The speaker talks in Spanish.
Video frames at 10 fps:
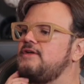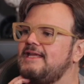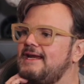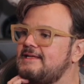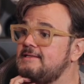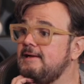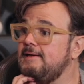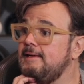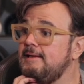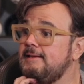que quieras.
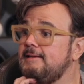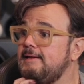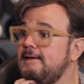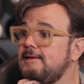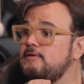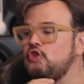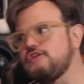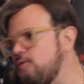No